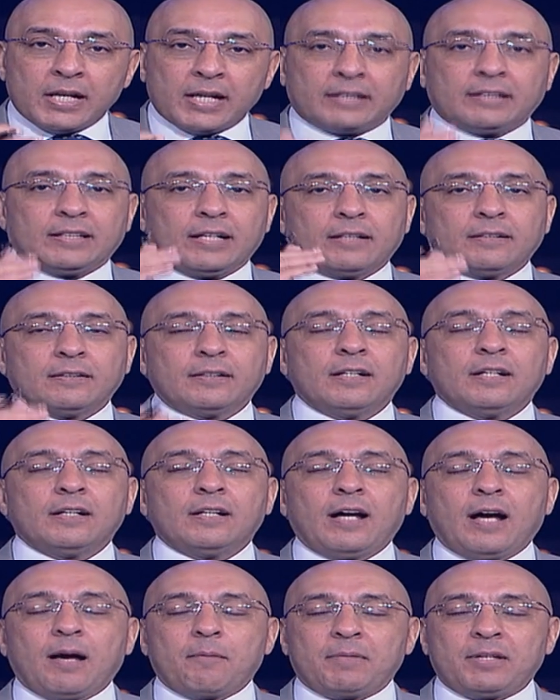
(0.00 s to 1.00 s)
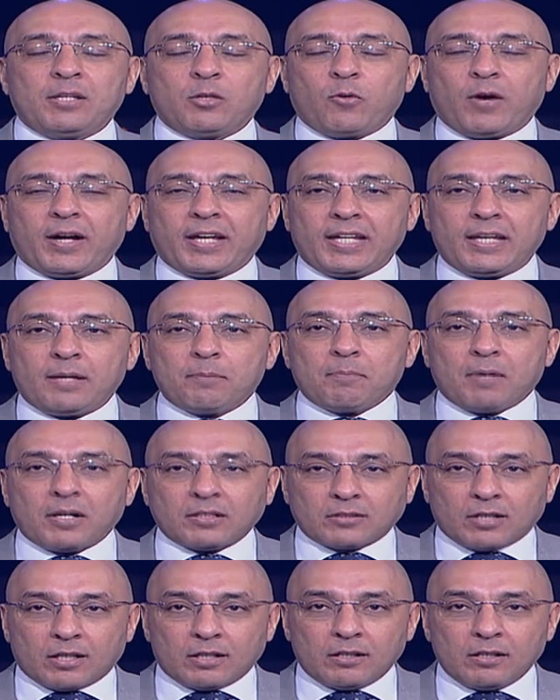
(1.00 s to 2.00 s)
جدا امير وجيه
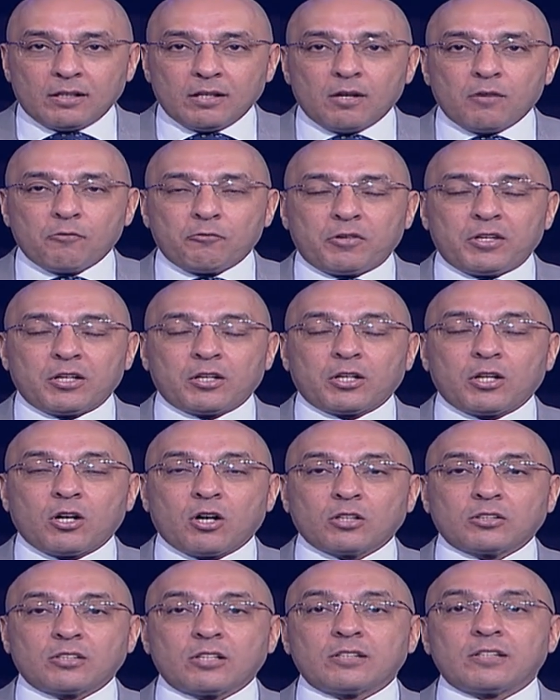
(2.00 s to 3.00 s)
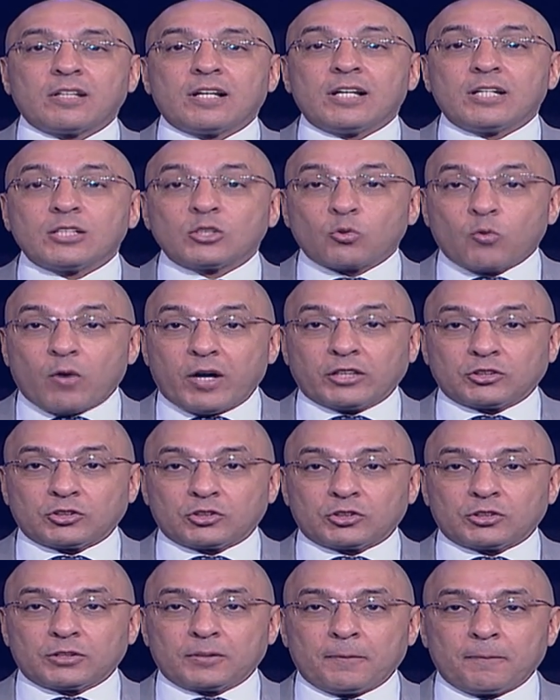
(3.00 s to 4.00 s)
بطل في رياضه
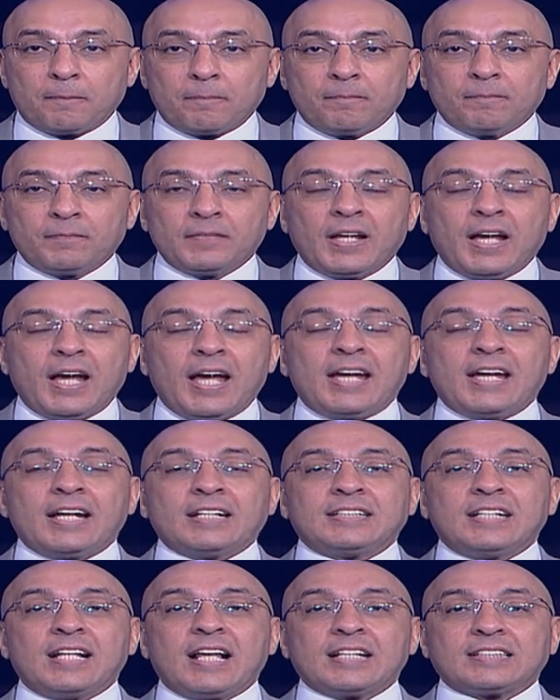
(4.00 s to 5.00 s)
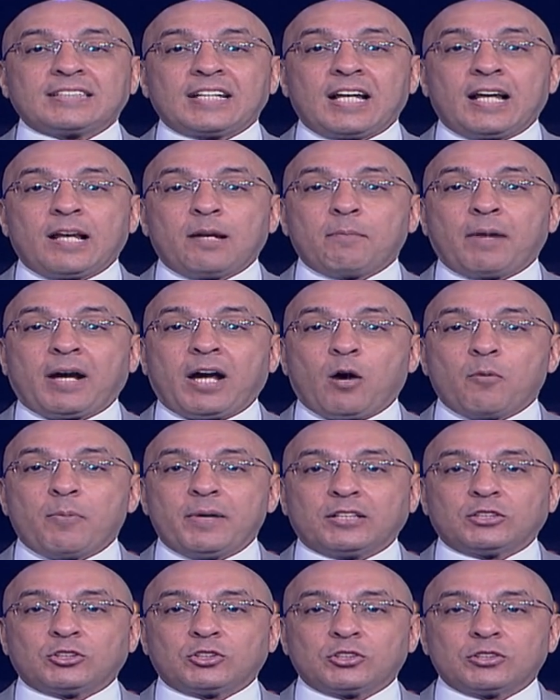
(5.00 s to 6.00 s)
الاسكواش هي دي الاسئله اللي ما
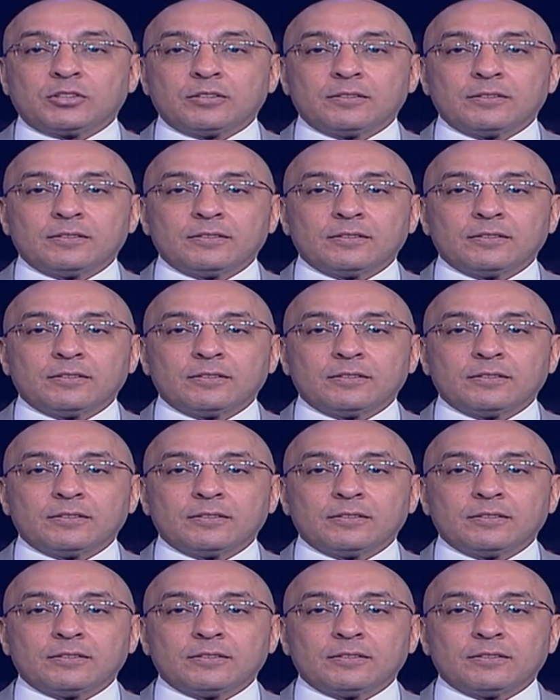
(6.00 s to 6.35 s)
جاوبتش